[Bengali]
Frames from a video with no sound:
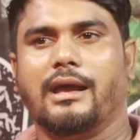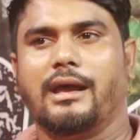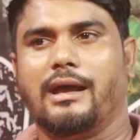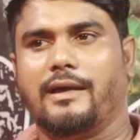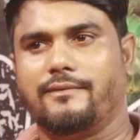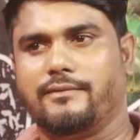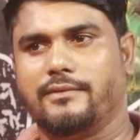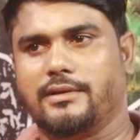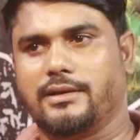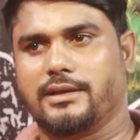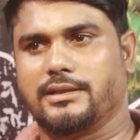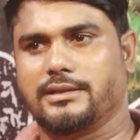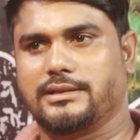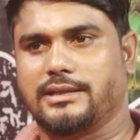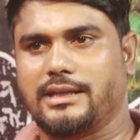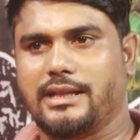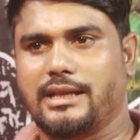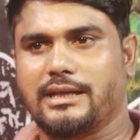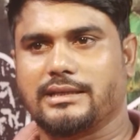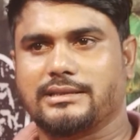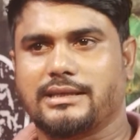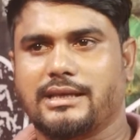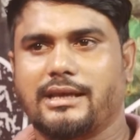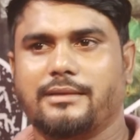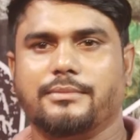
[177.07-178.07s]
আপনারা জেলা
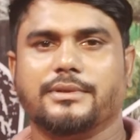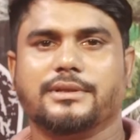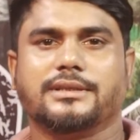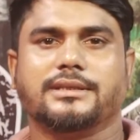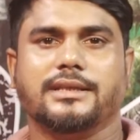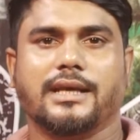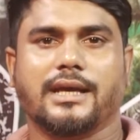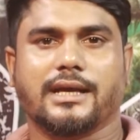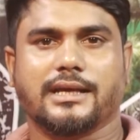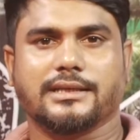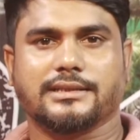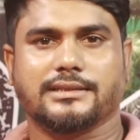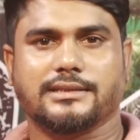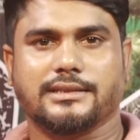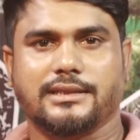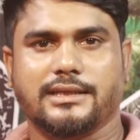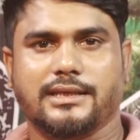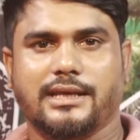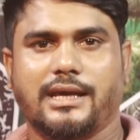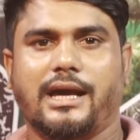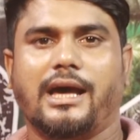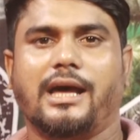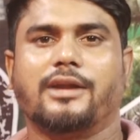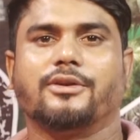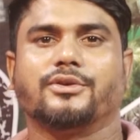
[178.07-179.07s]
সার্ভিস দিয়া গেছি
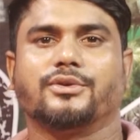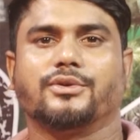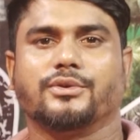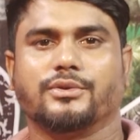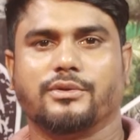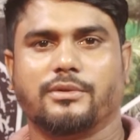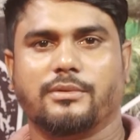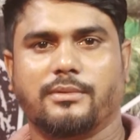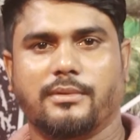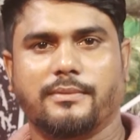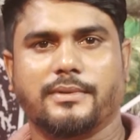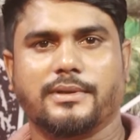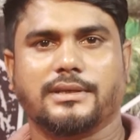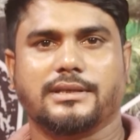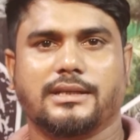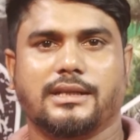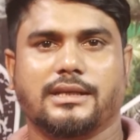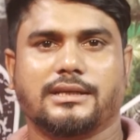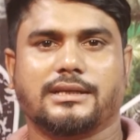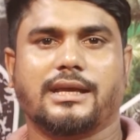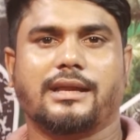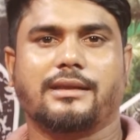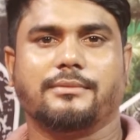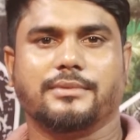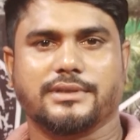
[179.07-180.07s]
আরও সুন্দরভাবে জেলা
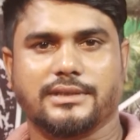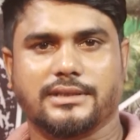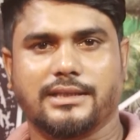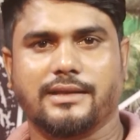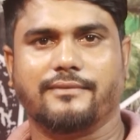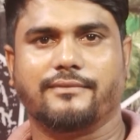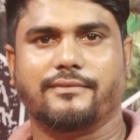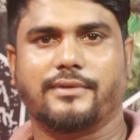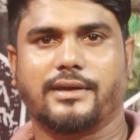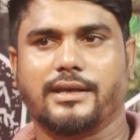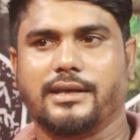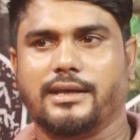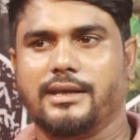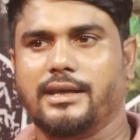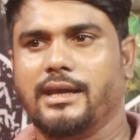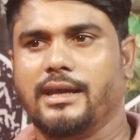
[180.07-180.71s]
সার্ভিস দিতাম পারি